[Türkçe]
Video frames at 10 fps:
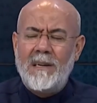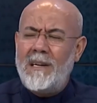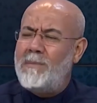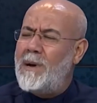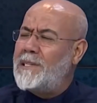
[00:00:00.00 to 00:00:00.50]

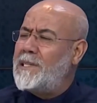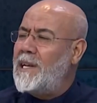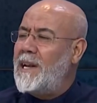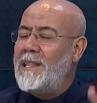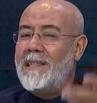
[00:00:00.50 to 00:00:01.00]
namaz
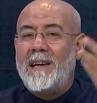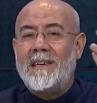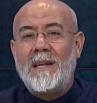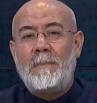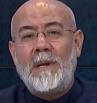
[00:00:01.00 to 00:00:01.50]

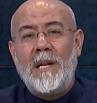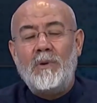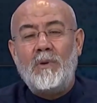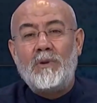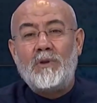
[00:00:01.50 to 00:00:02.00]
kılanları da
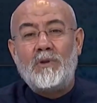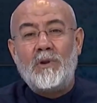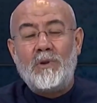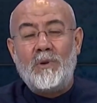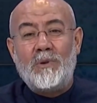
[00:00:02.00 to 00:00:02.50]
biliyoruz,
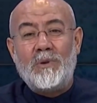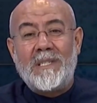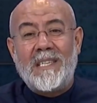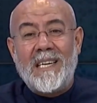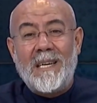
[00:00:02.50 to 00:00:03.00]

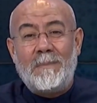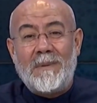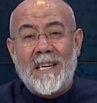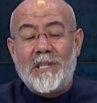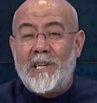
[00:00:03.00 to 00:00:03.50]
görüyoruz
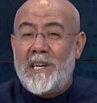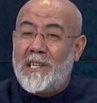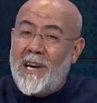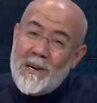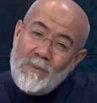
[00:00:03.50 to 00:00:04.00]
deyip de
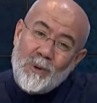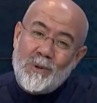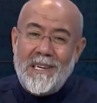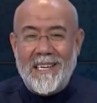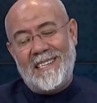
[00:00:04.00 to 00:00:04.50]
şeytanı
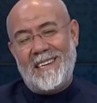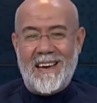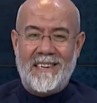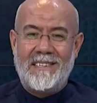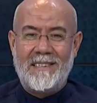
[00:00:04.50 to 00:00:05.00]
mutlu
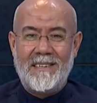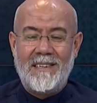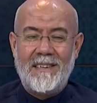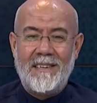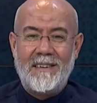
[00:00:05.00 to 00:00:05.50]
eden,
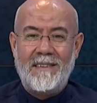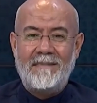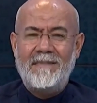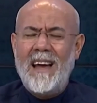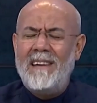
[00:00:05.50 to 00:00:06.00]

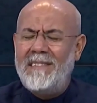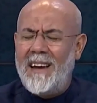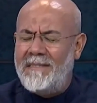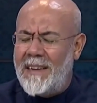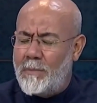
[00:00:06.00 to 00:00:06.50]
ve
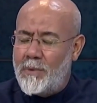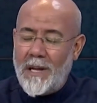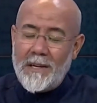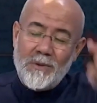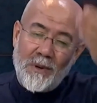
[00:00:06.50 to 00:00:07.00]
ve ve
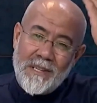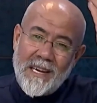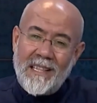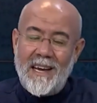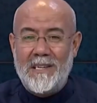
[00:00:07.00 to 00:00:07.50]
bunların
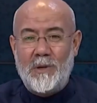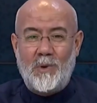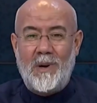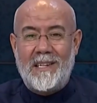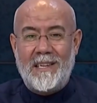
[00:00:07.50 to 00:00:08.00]
örneklerini
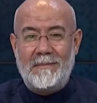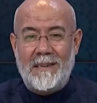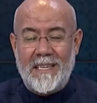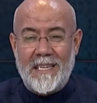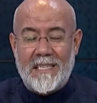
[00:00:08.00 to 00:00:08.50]

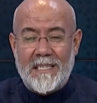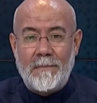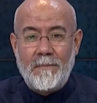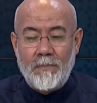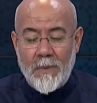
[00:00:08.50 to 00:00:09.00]
çoğaltabiliriz.
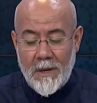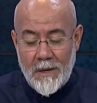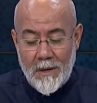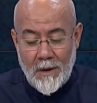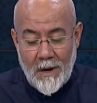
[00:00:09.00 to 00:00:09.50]

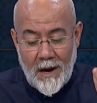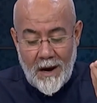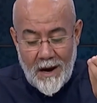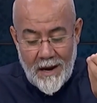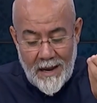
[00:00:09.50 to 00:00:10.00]

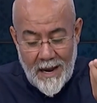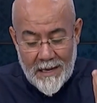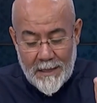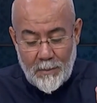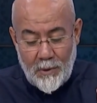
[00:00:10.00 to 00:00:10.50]

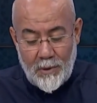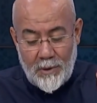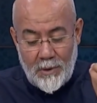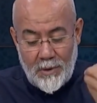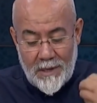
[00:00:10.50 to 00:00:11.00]
Ayet
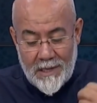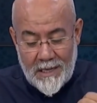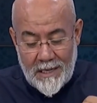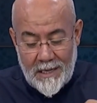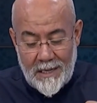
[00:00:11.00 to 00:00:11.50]
buyuruyor
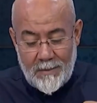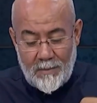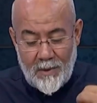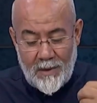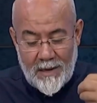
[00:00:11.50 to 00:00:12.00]
ki
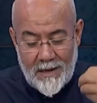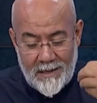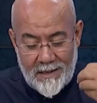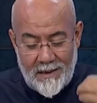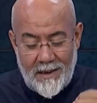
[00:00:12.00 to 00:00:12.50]
bunlara
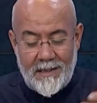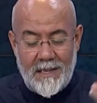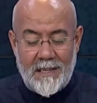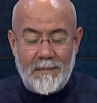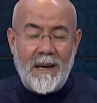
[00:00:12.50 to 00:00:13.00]
itaat
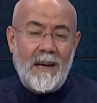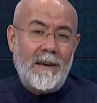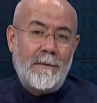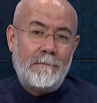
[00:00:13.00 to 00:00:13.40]
etme.